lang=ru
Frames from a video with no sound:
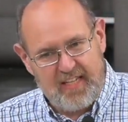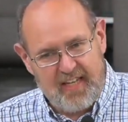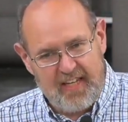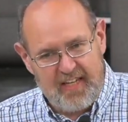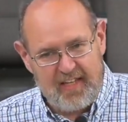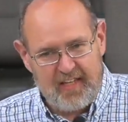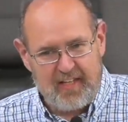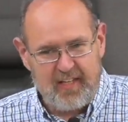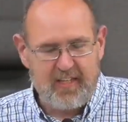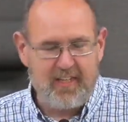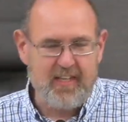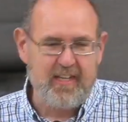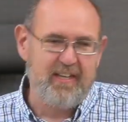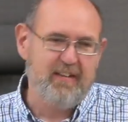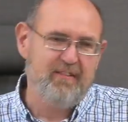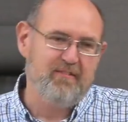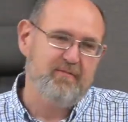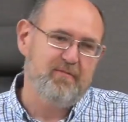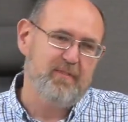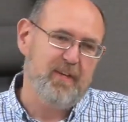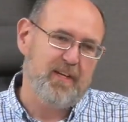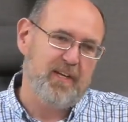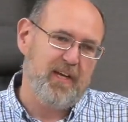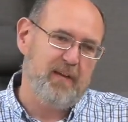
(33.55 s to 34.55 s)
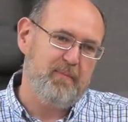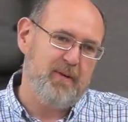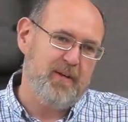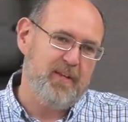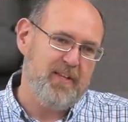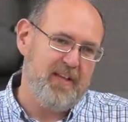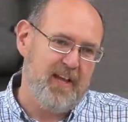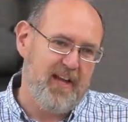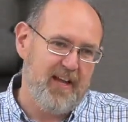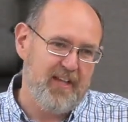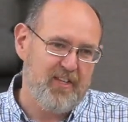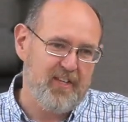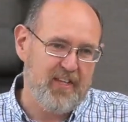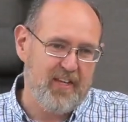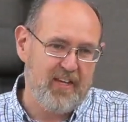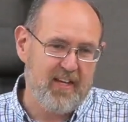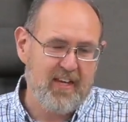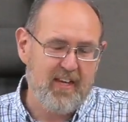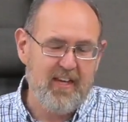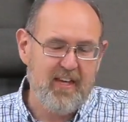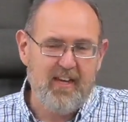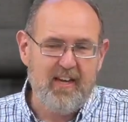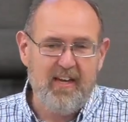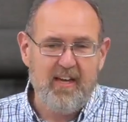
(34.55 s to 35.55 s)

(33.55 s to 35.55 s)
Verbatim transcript: знаете, такие всякие понятия.